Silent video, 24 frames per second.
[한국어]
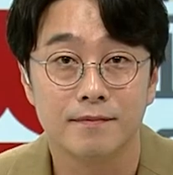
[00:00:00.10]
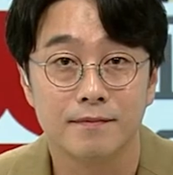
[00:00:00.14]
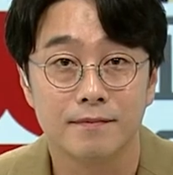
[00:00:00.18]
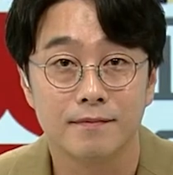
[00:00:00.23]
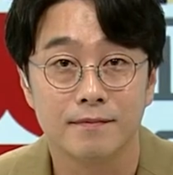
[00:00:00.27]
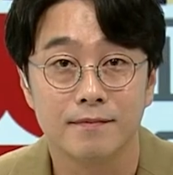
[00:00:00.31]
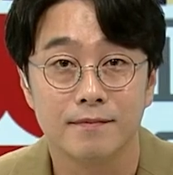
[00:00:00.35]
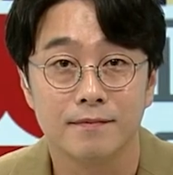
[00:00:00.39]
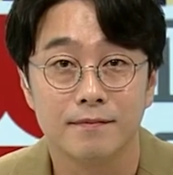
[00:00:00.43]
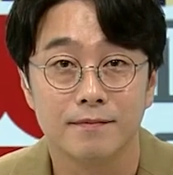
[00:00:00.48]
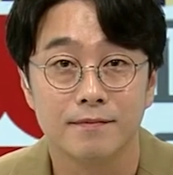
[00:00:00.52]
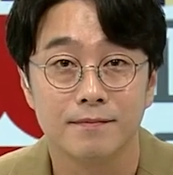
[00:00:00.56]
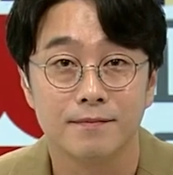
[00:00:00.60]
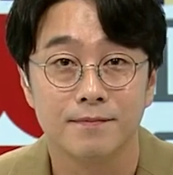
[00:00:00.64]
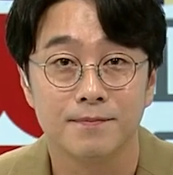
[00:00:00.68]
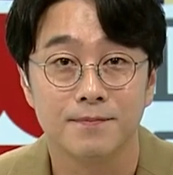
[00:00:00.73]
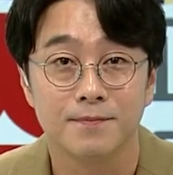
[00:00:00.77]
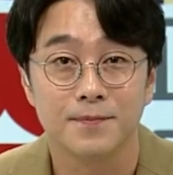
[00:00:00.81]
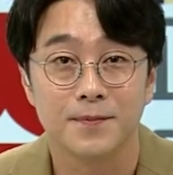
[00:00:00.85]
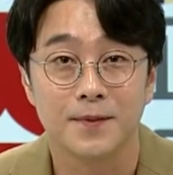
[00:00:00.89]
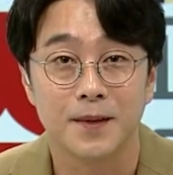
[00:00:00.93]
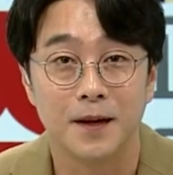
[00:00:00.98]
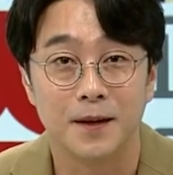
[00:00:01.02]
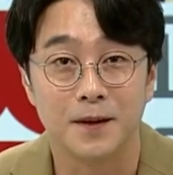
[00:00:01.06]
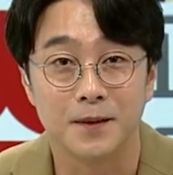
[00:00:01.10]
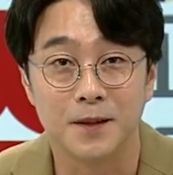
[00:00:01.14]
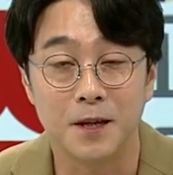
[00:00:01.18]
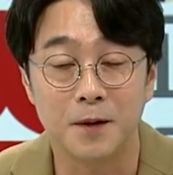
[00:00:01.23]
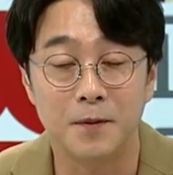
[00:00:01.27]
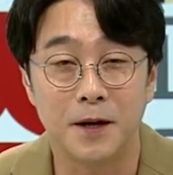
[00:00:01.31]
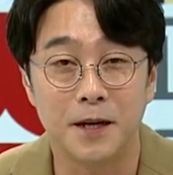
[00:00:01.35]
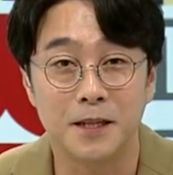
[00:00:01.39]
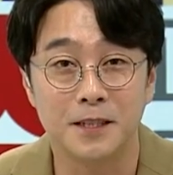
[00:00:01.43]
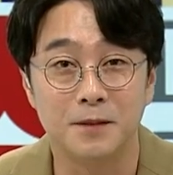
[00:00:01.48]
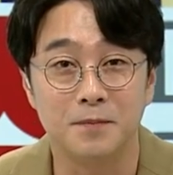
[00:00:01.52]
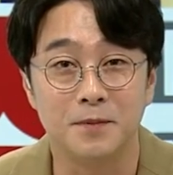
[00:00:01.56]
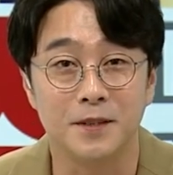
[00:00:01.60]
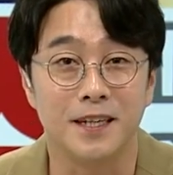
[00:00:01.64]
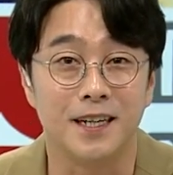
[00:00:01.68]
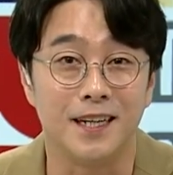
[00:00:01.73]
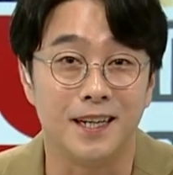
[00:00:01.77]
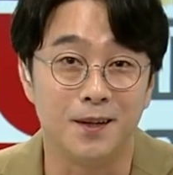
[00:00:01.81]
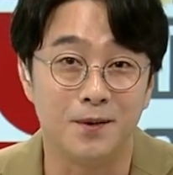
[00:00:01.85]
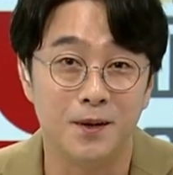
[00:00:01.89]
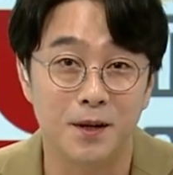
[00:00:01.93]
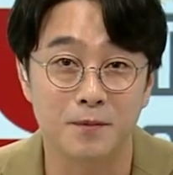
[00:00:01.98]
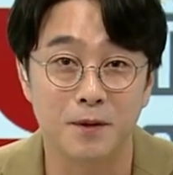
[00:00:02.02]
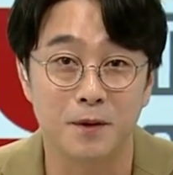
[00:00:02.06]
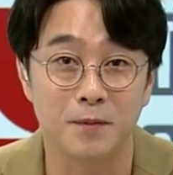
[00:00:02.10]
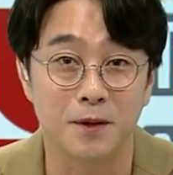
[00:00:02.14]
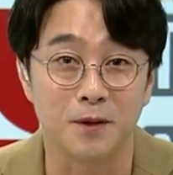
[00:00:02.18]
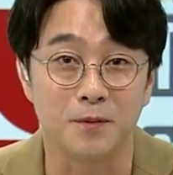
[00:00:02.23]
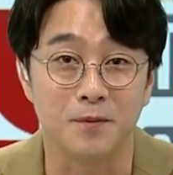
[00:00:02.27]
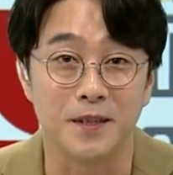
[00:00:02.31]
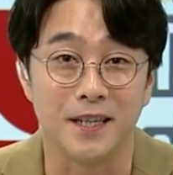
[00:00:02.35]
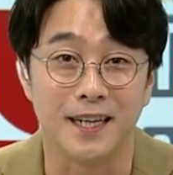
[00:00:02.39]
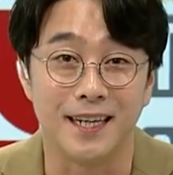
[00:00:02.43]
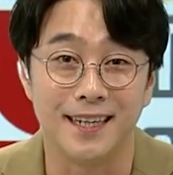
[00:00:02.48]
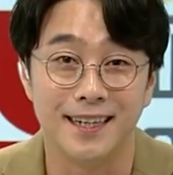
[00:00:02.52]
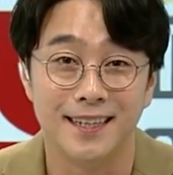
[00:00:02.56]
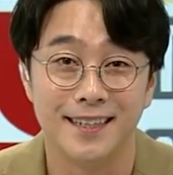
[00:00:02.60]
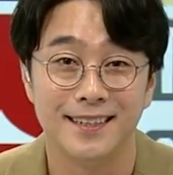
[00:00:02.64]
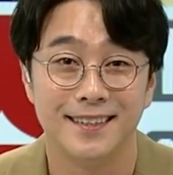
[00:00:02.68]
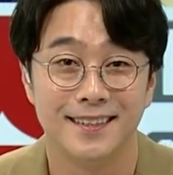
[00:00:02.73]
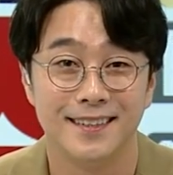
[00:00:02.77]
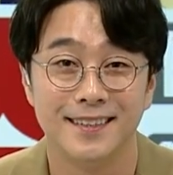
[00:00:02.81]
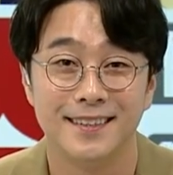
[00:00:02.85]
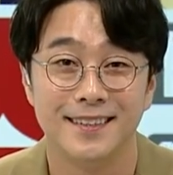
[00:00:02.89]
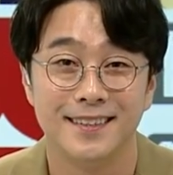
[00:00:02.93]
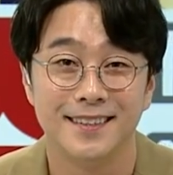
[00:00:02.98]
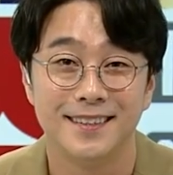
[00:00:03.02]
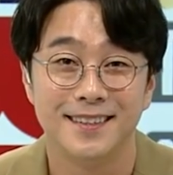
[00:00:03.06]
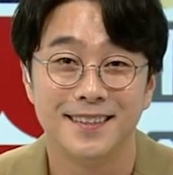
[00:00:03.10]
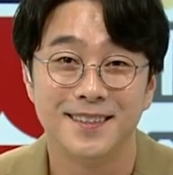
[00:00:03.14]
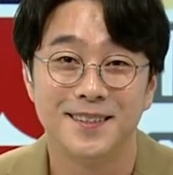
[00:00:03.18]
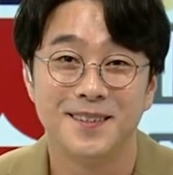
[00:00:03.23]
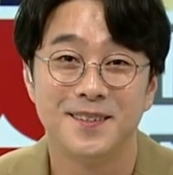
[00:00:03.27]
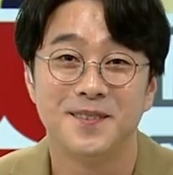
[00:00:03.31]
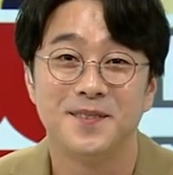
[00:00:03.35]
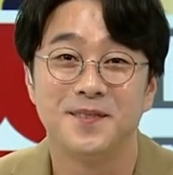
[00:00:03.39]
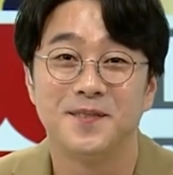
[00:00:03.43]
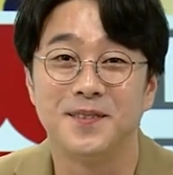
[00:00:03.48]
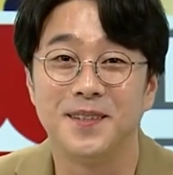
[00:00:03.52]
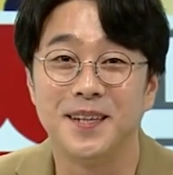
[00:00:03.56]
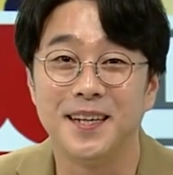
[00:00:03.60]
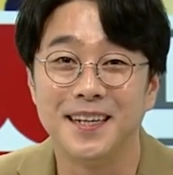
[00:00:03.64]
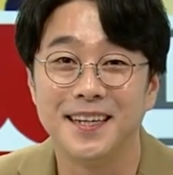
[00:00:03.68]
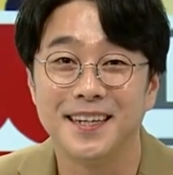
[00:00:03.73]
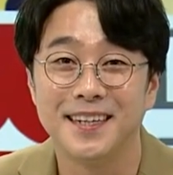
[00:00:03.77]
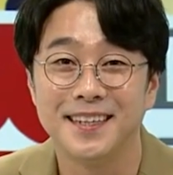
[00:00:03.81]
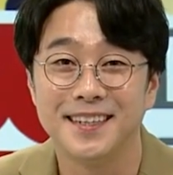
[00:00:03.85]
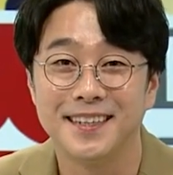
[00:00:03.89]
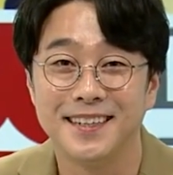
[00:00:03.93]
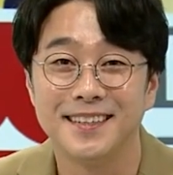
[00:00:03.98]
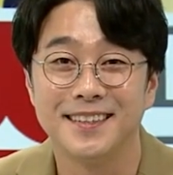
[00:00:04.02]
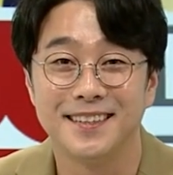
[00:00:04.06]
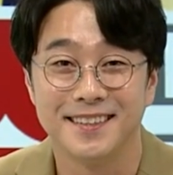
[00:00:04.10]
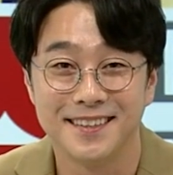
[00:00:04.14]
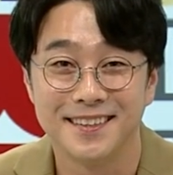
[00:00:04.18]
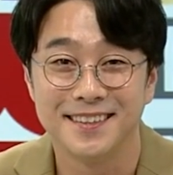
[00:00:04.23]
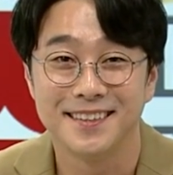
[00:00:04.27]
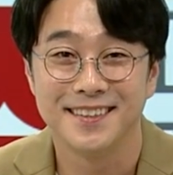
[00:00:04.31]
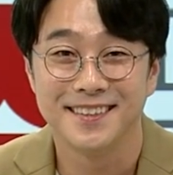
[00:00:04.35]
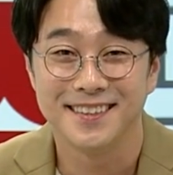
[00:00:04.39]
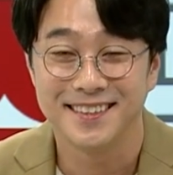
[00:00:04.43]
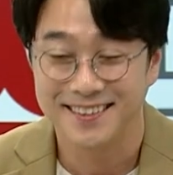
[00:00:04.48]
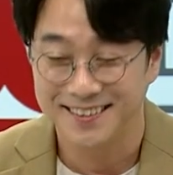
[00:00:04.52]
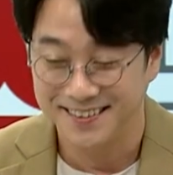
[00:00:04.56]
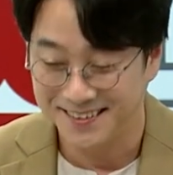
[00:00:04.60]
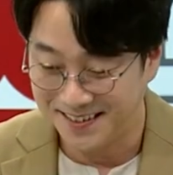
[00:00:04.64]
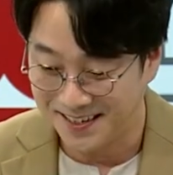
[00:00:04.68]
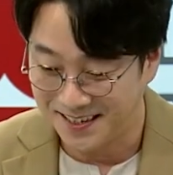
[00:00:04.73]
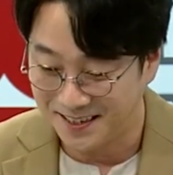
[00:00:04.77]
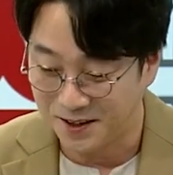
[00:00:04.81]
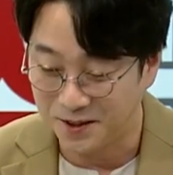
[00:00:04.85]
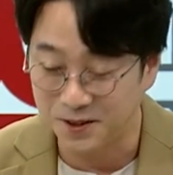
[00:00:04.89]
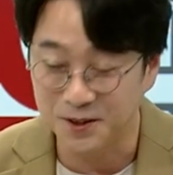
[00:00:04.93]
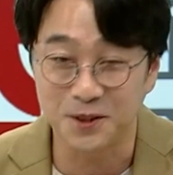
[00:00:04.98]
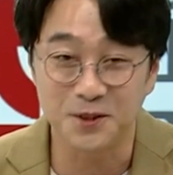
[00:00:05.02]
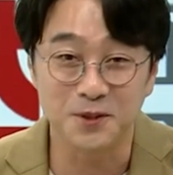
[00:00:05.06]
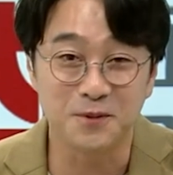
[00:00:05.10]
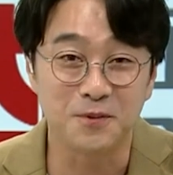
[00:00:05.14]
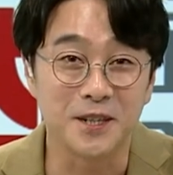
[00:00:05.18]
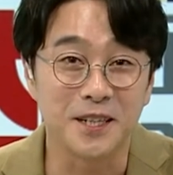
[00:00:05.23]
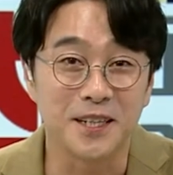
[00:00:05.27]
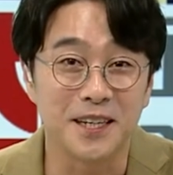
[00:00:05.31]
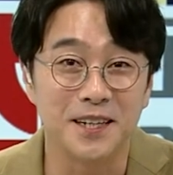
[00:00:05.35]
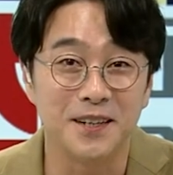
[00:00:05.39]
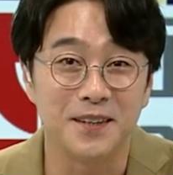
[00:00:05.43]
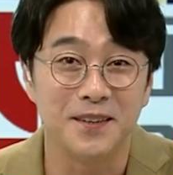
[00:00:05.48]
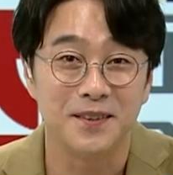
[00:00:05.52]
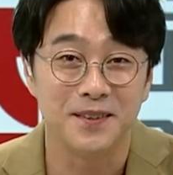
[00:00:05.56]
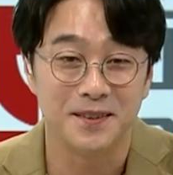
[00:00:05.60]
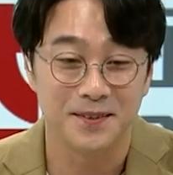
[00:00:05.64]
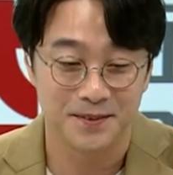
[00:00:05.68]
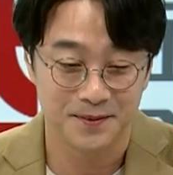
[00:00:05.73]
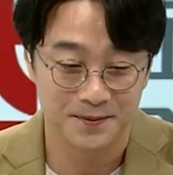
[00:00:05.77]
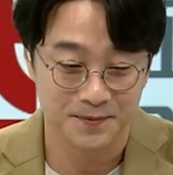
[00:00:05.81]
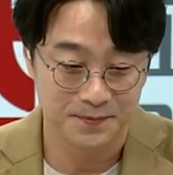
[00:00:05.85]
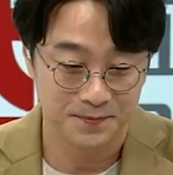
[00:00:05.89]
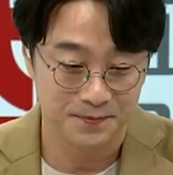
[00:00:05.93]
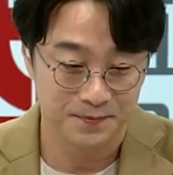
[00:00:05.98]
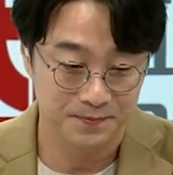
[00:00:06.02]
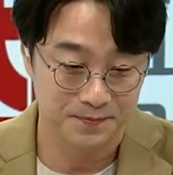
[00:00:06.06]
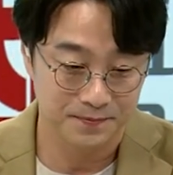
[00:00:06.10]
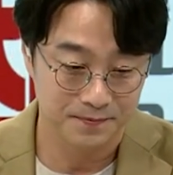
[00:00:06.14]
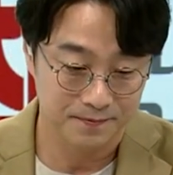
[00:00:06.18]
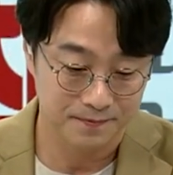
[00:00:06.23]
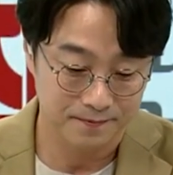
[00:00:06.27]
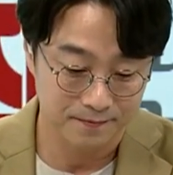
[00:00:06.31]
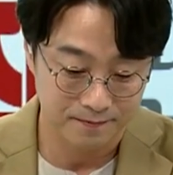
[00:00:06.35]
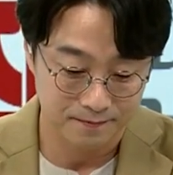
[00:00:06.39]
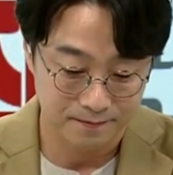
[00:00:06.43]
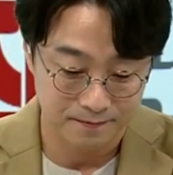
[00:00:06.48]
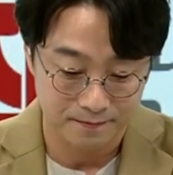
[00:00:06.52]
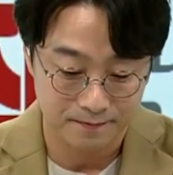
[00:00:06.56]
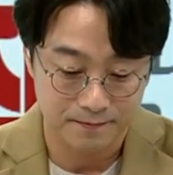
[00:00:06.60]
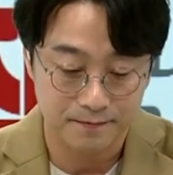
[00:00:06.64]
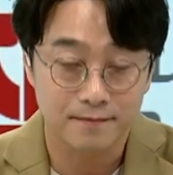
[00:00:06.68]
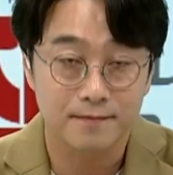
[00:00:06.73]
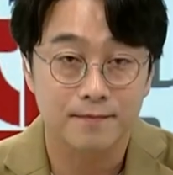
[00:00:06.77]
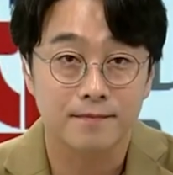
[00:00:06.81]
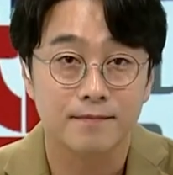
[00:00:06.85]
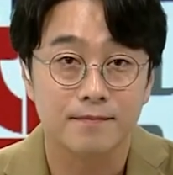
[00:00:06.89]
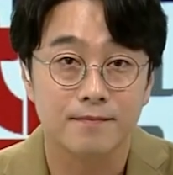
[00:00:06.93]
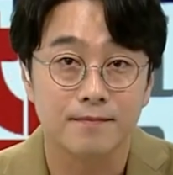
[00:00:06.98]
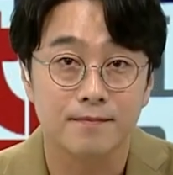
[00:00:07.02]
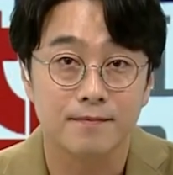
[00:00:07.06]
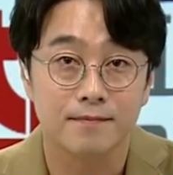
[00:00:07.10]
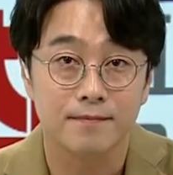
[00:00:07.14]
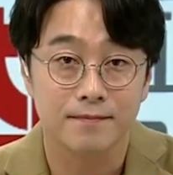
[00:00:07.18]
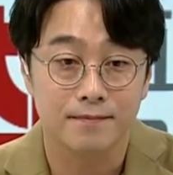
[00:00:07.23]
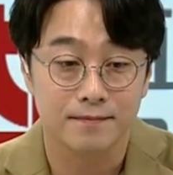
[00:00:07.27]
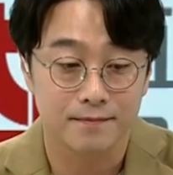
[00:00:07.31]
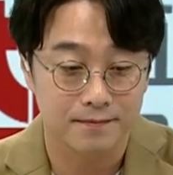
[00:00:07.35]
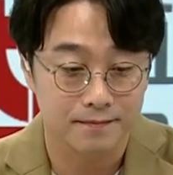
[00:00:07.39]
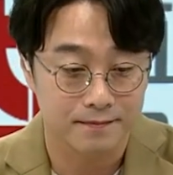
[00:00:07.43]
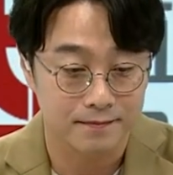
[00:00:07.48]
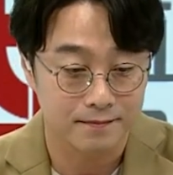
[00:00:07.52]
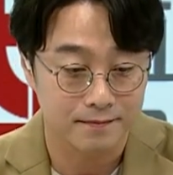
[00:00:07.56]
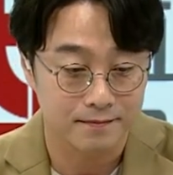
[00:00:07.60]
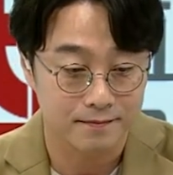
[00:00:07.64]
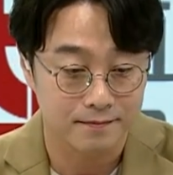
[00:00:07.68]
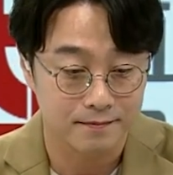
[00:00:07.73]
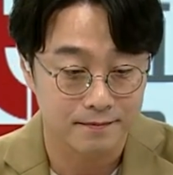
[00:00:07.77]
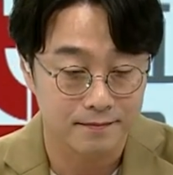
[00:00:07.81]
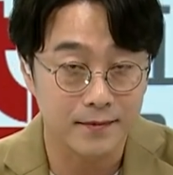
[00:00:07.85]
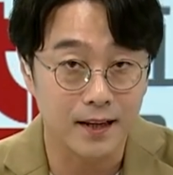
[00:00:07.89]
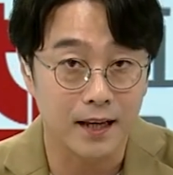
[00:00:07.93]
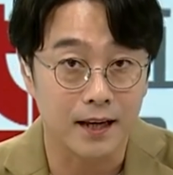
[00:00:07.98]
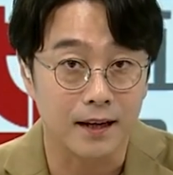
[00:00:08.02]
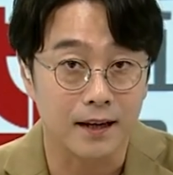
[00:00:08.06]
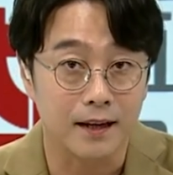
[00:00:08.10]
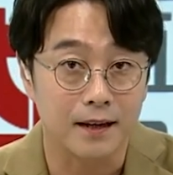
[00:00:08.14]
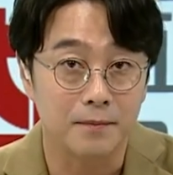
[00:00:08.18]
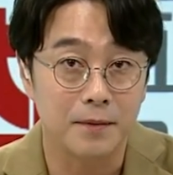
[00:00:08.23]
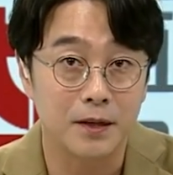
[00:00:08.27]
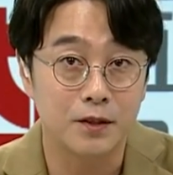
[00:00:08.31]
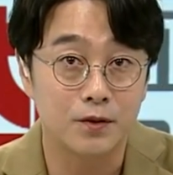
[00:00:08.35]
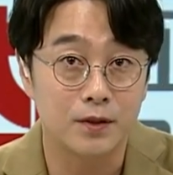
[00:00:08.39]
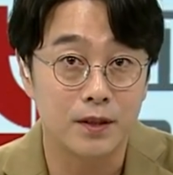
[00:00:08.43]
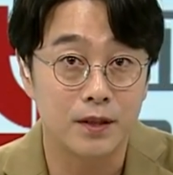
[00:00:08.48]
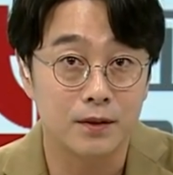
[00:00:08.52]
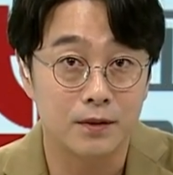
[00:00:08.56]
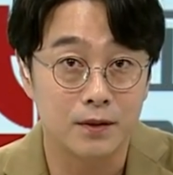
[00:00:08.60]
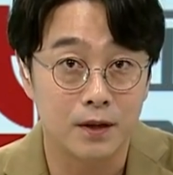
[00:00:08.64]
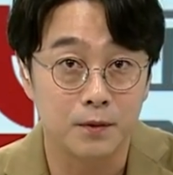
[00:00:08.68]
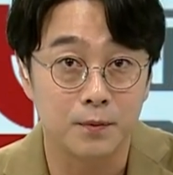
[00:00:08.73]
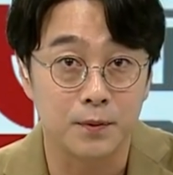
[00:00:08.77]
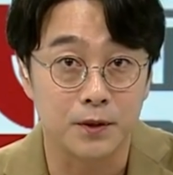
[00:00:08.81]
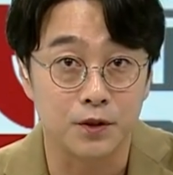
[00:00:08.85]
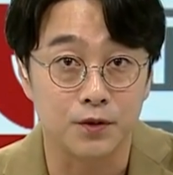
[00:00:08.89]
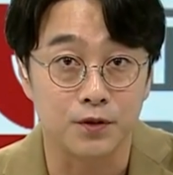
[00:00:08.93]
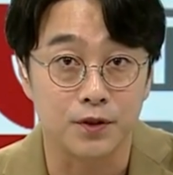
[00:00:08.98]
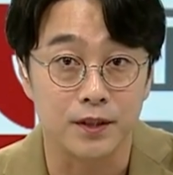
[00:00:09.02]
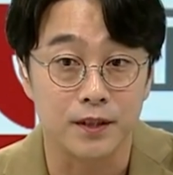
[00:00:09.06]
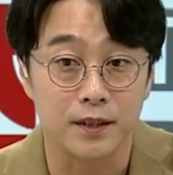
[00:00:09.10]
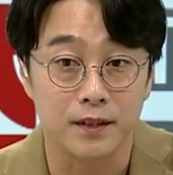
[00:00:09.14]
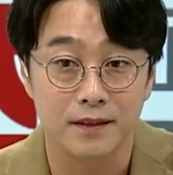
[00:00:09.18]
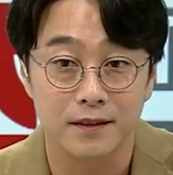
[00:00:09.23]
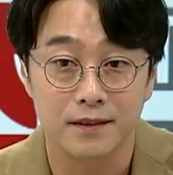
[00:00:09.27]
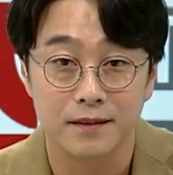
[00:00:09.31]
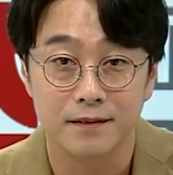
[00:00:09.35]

여보세요. 네, 반갑습니다. 황명민토입니다 네. 네, 네. 감사합니다. 예. 네, 자 어떤 종목인가요 VEM 네, 매수가격하고 비중은요?